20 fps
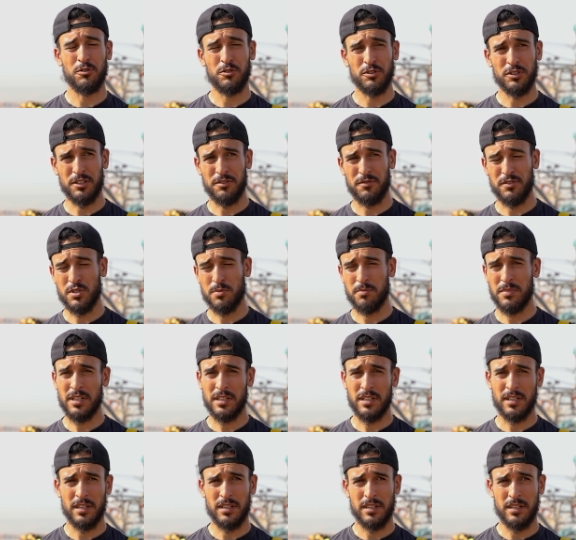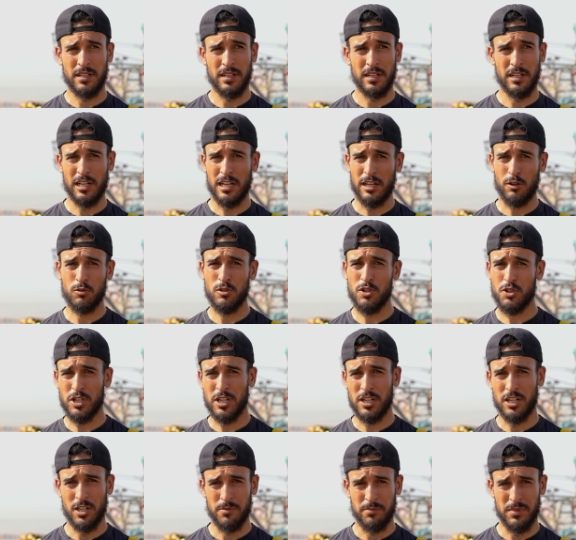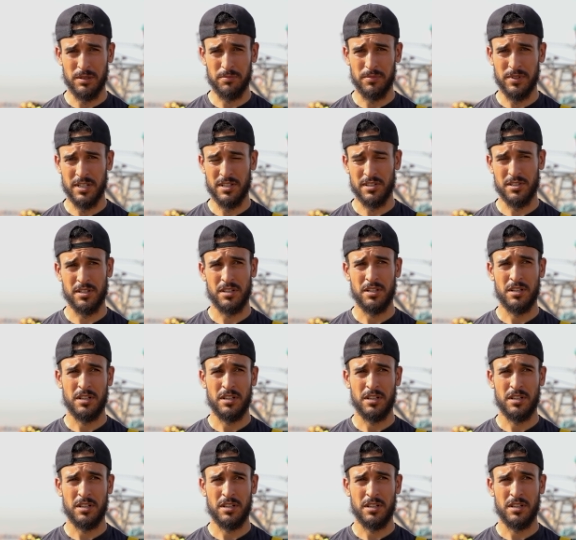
كونتر في زمان كان كان كلش الا ما براسك